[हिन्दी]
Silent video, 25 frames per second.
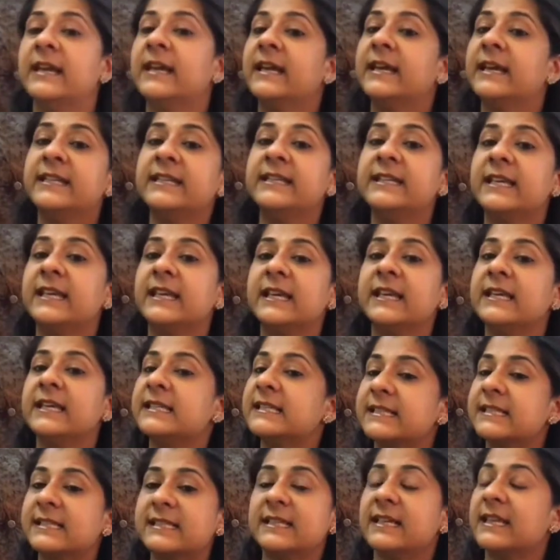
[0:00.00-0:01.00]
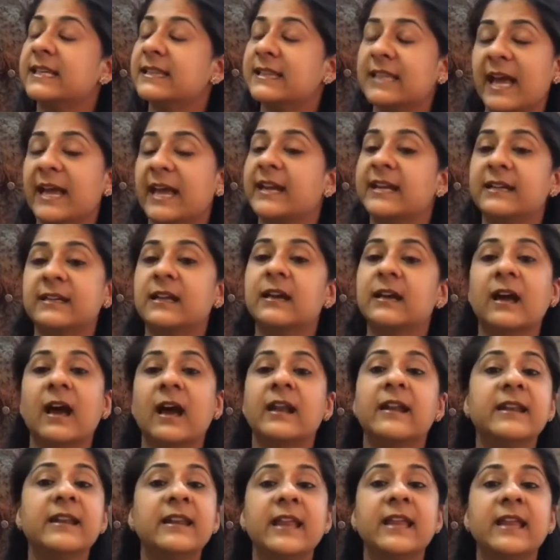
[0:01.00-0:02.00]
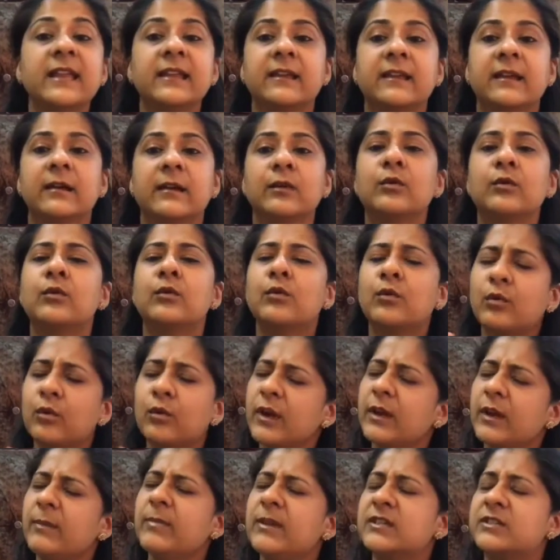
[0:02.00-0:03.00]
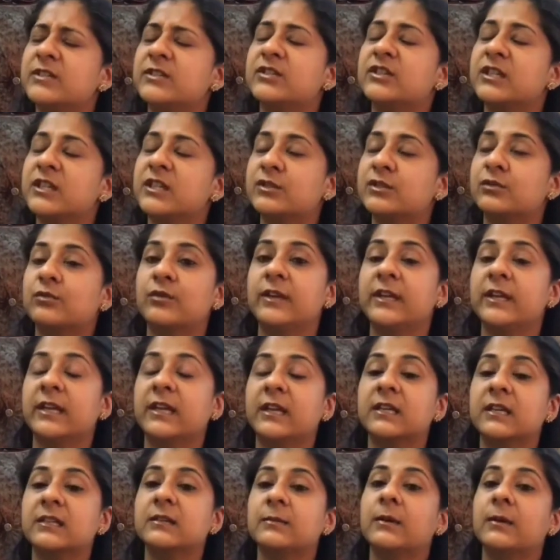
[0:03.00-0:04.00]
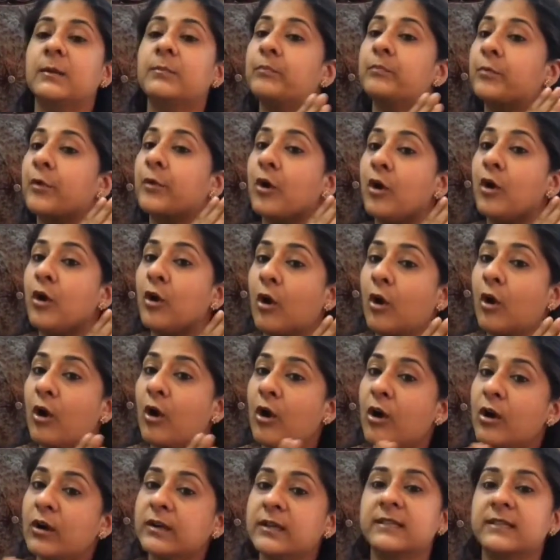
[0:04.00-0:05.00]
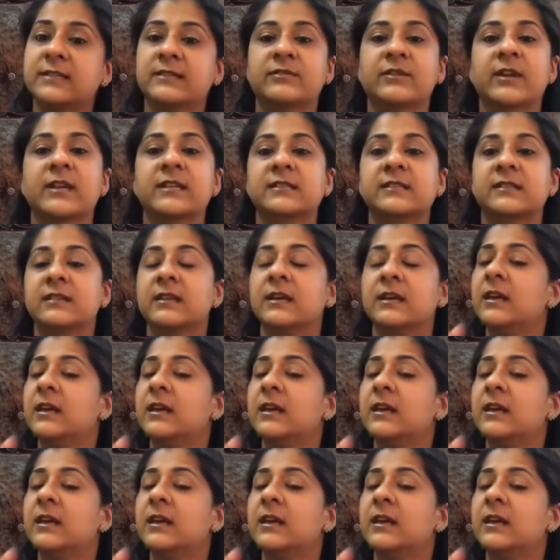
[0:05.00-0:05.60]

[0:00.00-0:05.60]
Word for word: ये इस ये थायराइड का कारण नहीं है कोई भी चीज़ को लेके जब हम प्रोलॉन्ग्ड स्ट्रेस